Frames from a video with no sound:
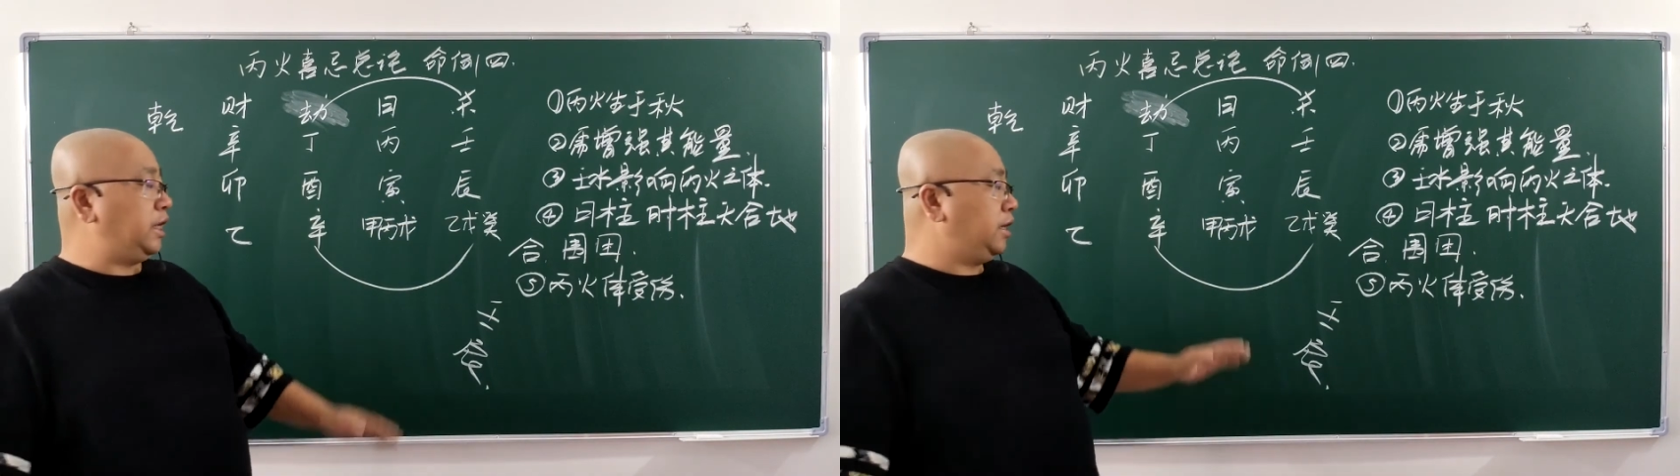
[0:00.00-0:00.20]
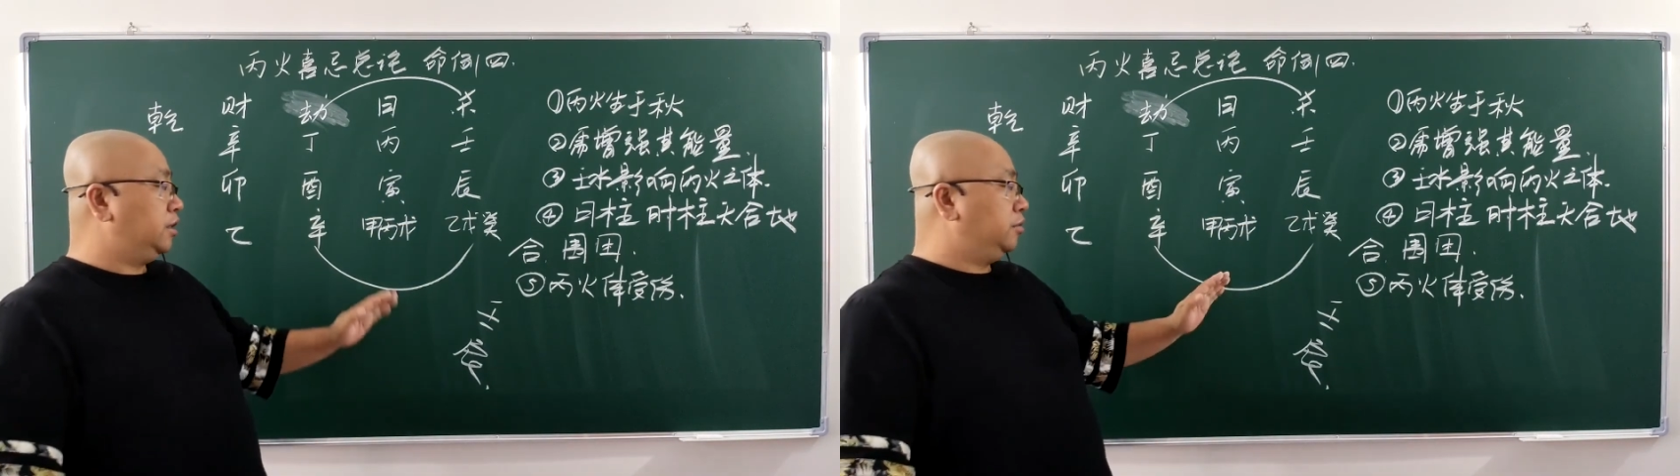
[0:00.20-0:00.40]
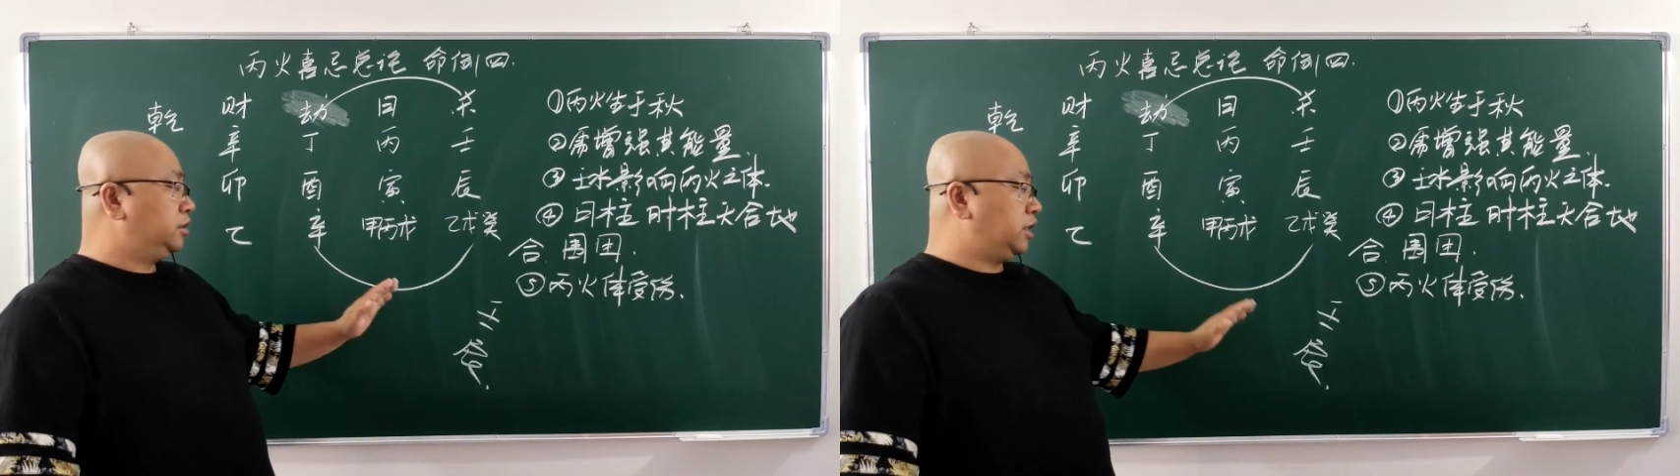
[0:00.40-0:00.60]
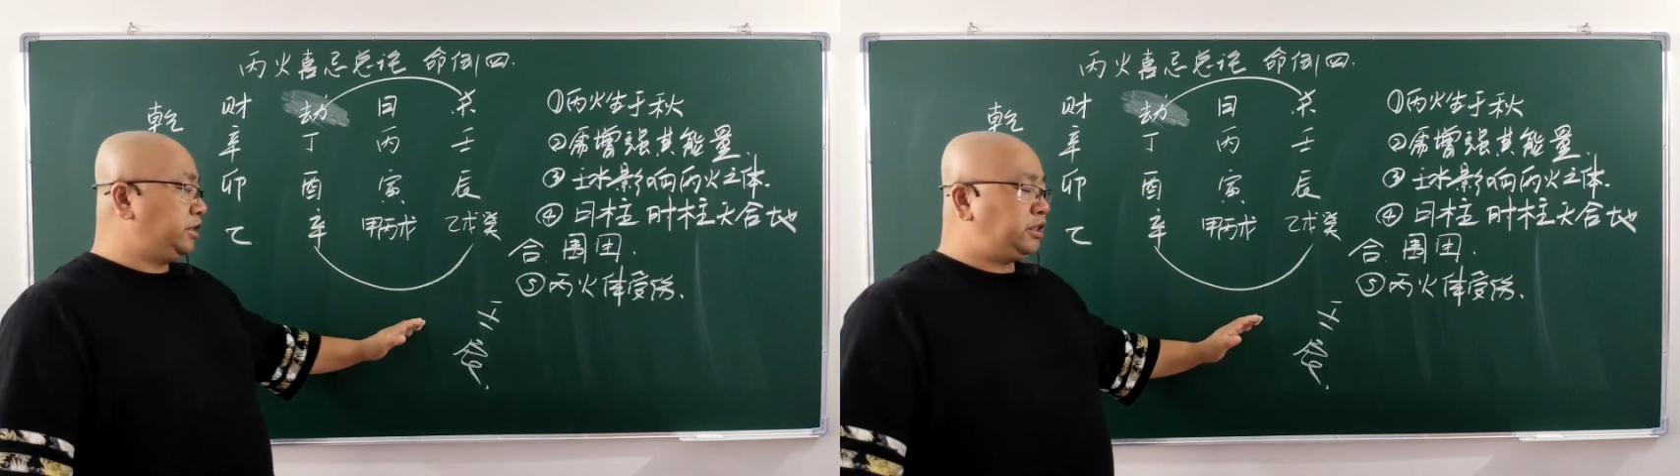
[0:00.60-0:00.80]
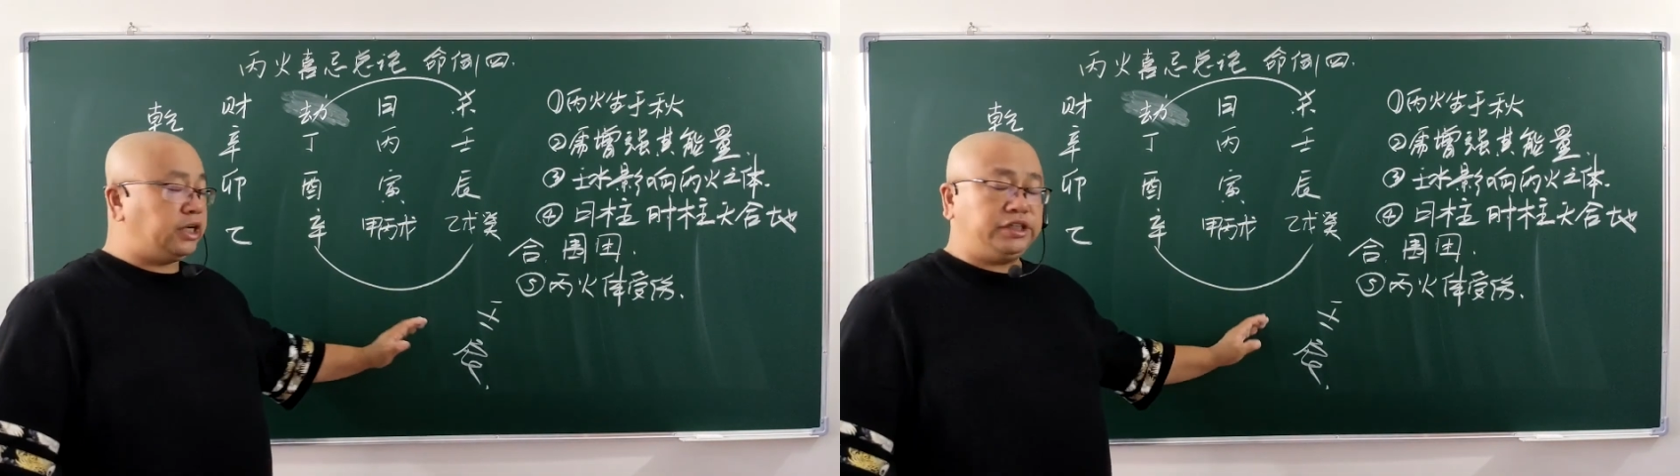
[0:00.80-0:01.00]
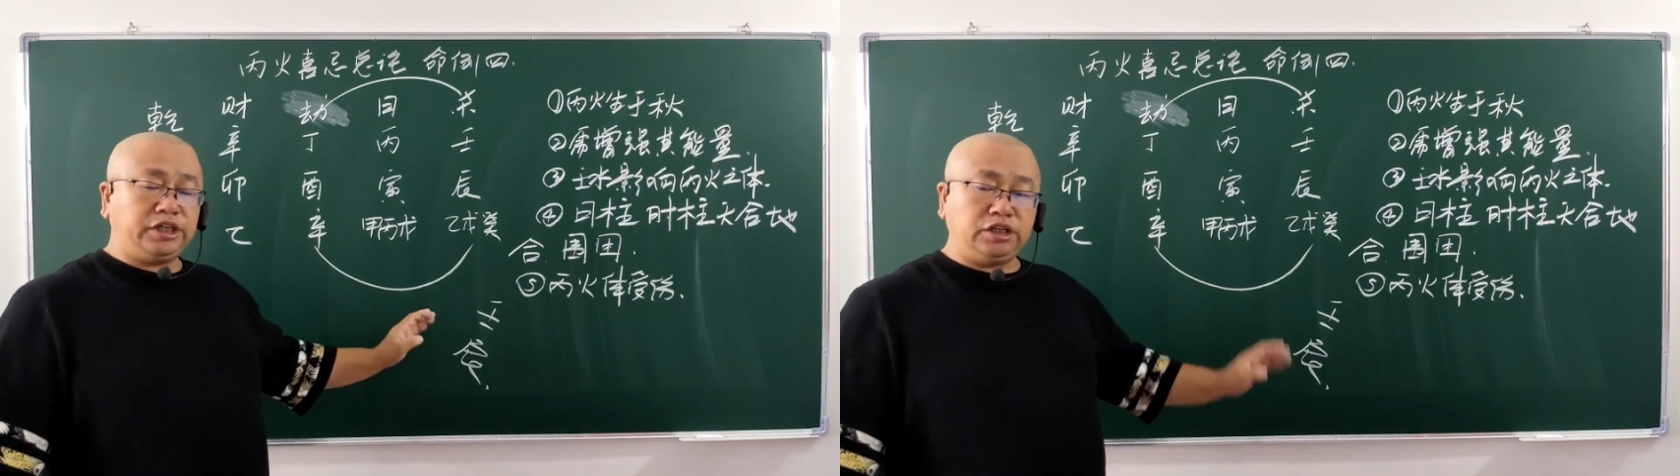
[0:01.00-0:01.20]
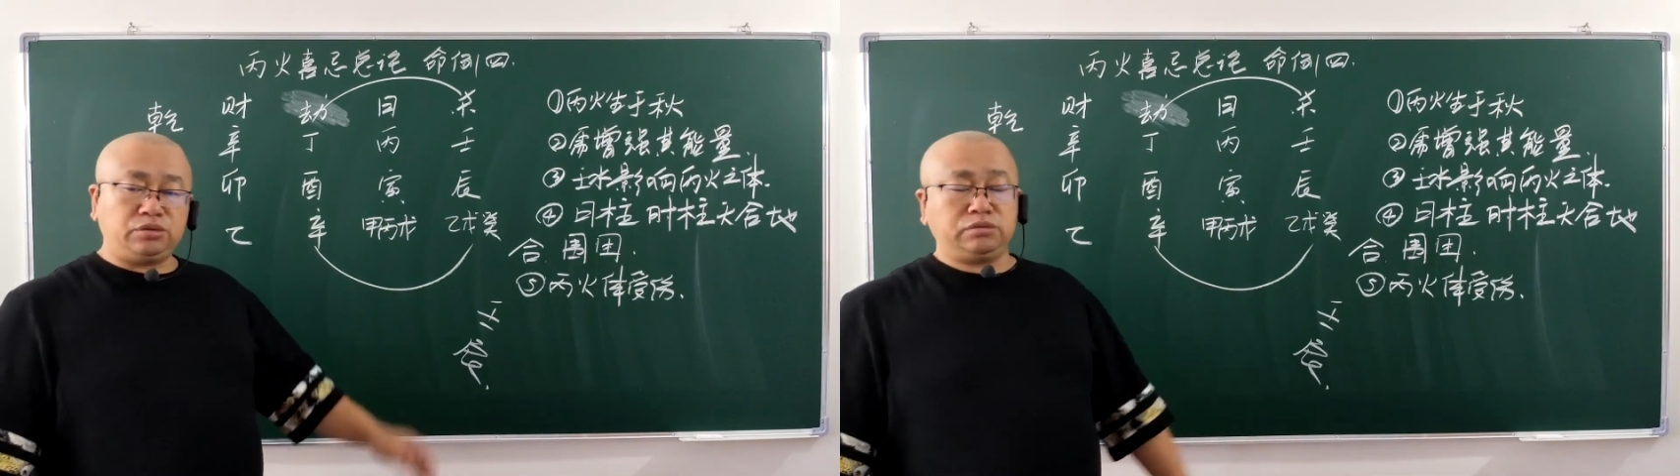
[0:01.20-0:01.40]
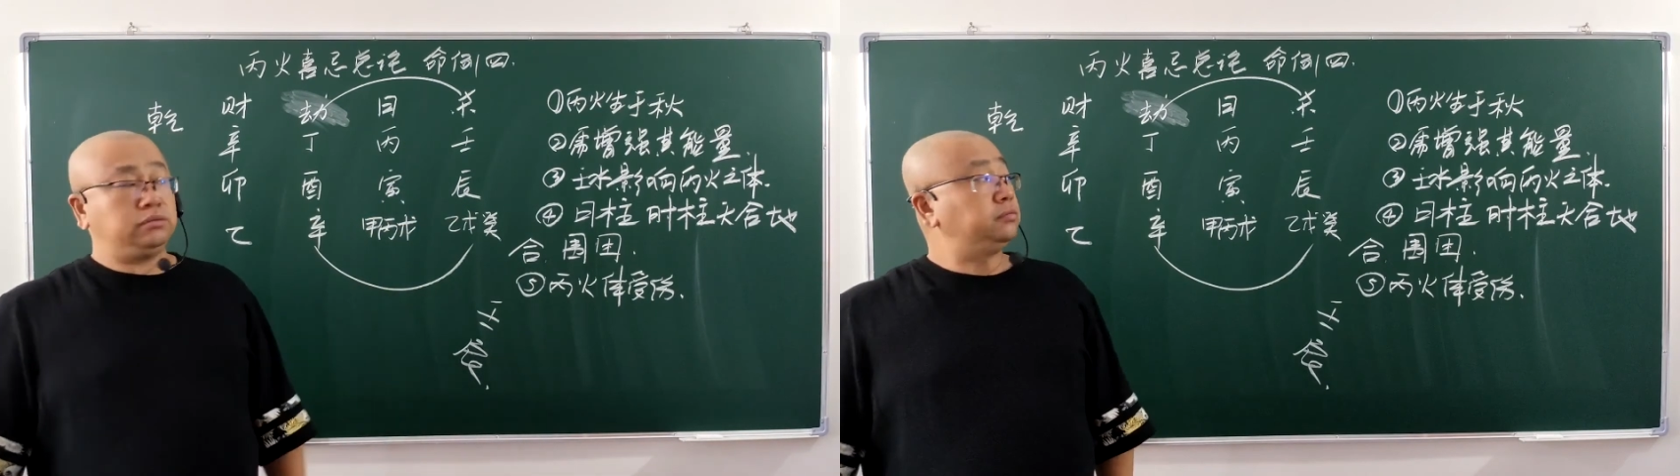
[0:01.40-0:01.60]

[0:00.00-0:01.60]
这一柱啊，